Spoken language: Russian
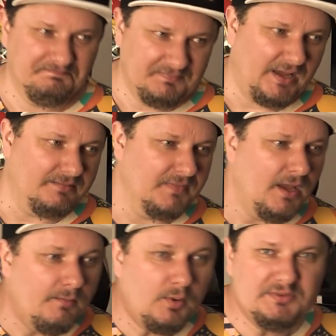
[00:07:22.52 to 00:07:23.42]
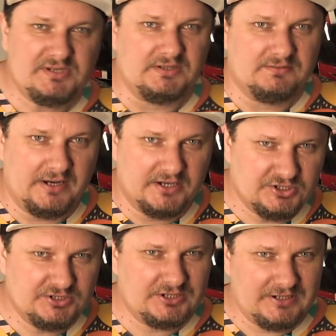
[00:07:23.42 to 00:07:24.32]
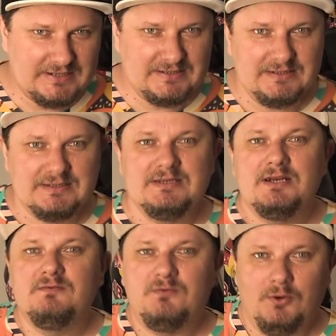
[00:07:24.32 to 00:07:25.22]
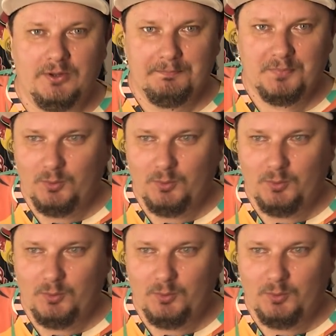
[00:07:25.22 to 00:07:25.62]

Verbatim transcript: Да. Помните, Валерчик же ездит с телефоном.